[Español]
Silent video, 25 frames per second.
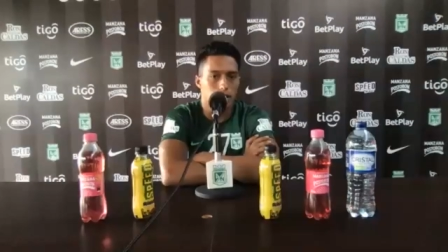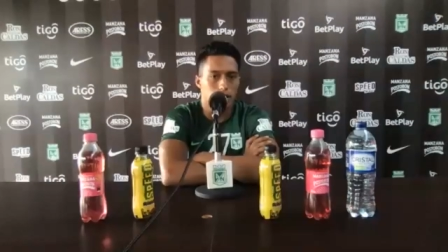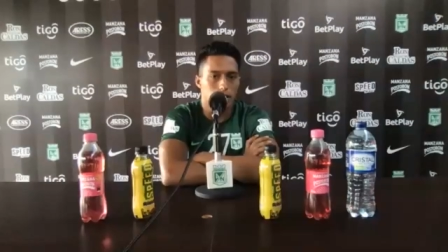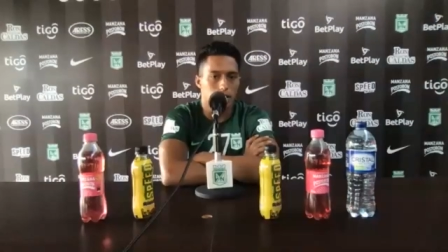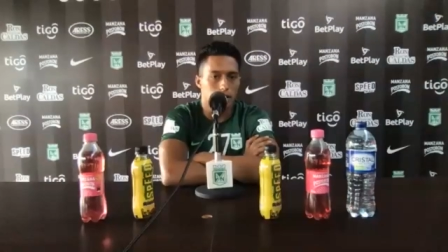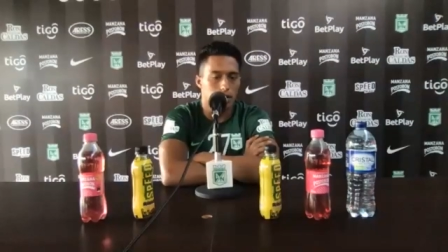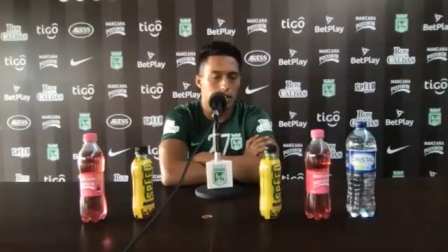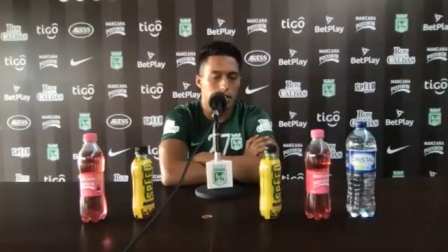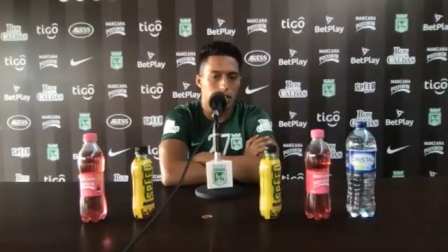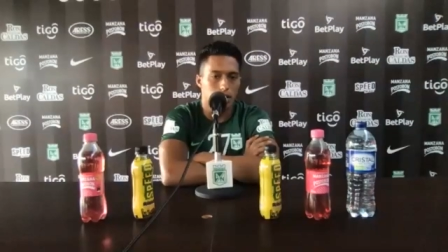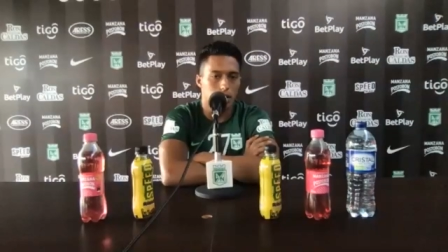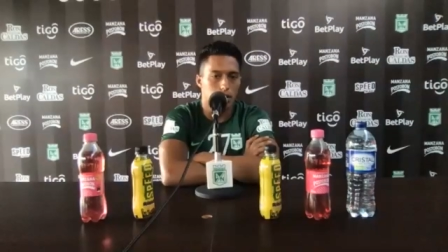
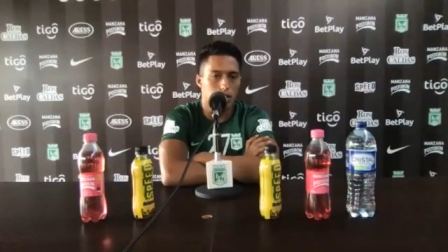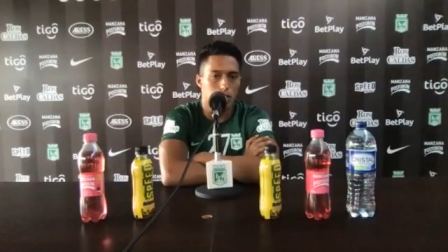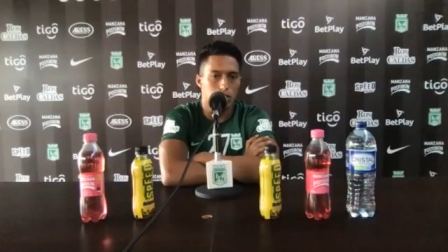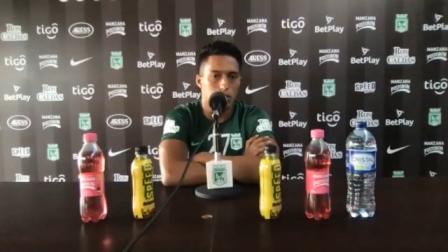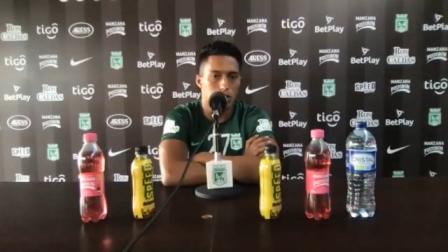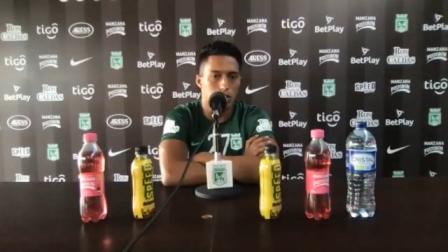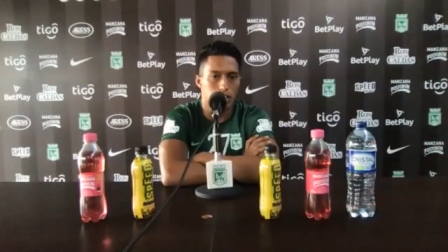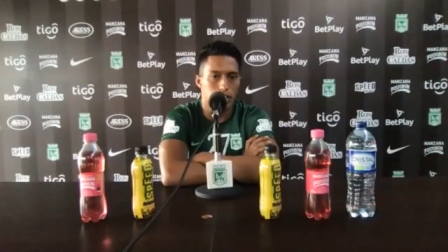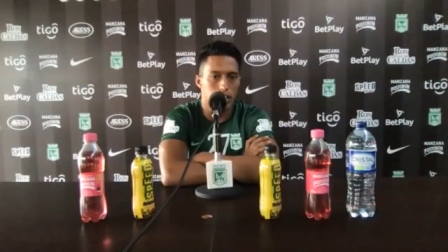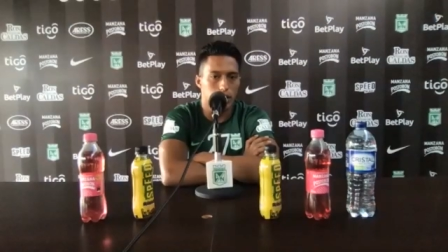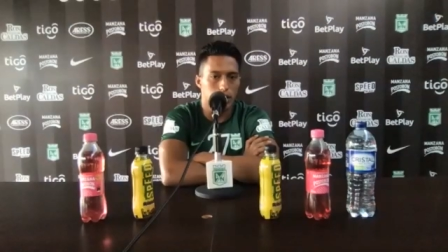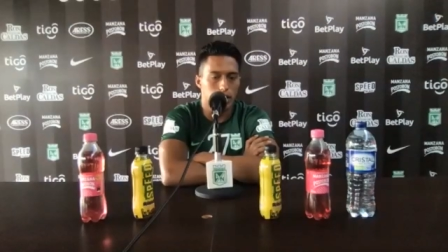
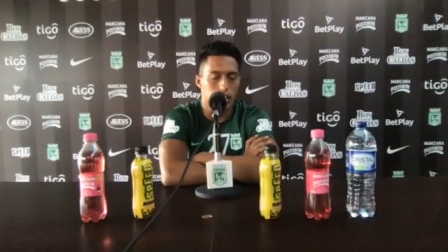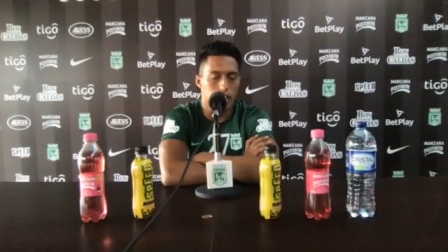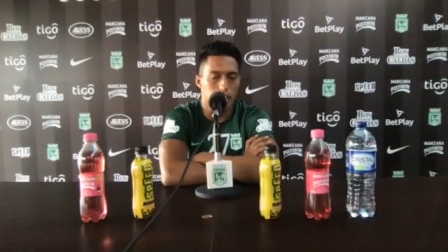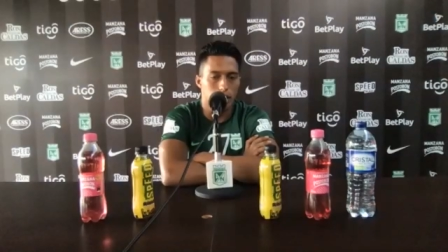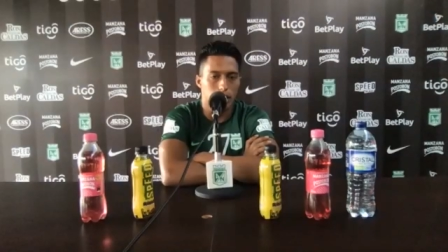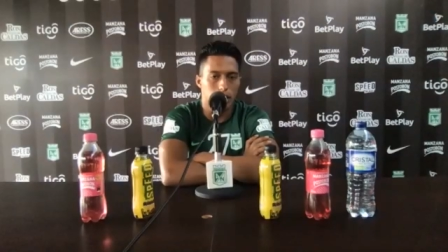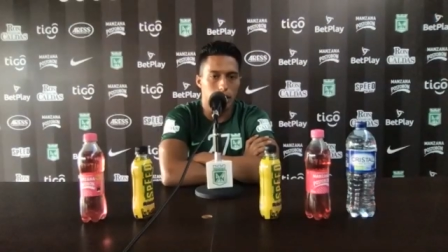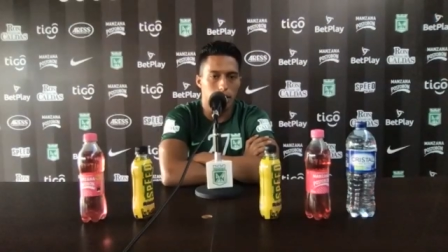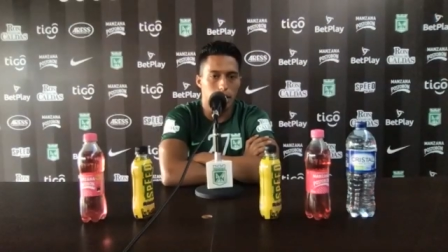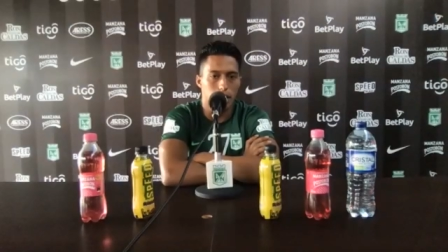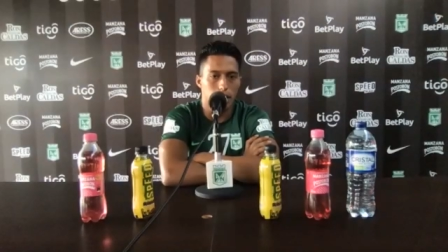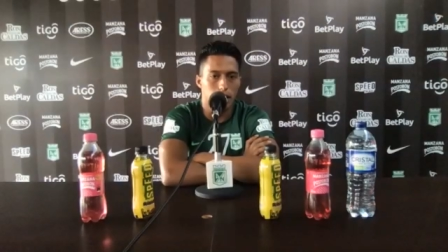Inclusive también
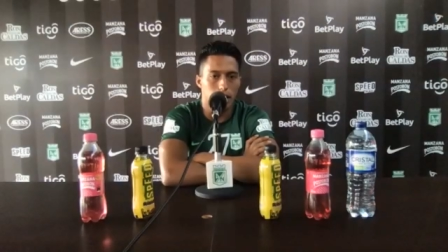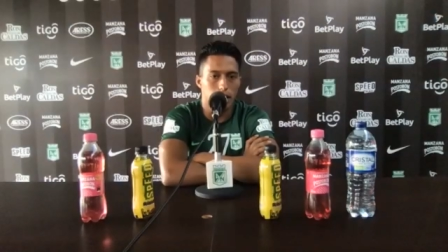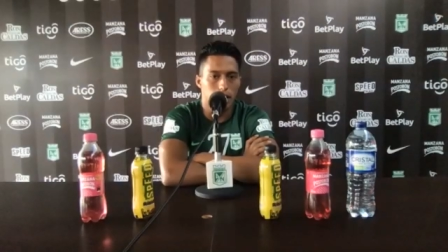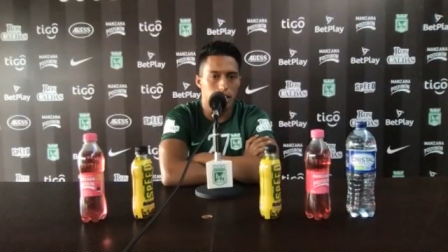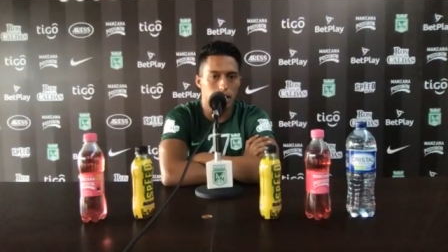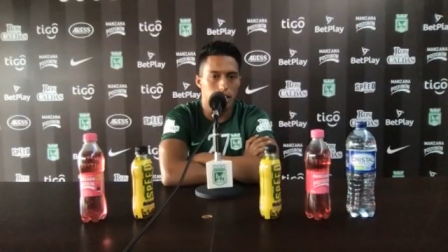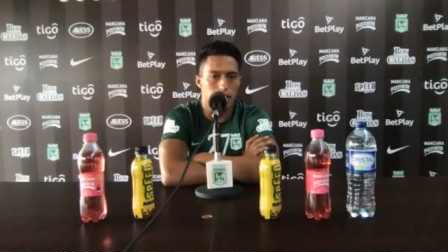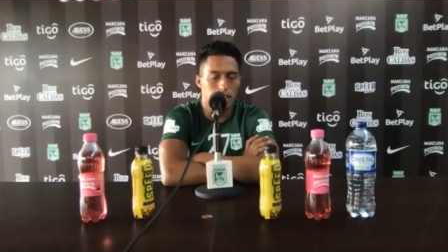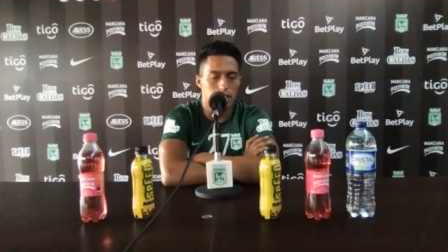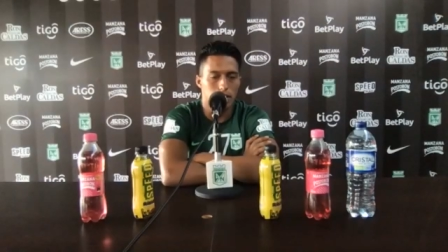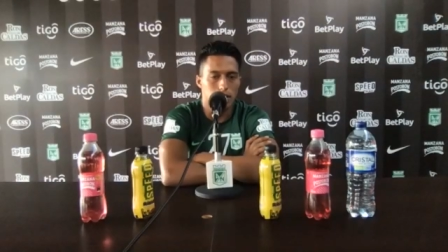vienen,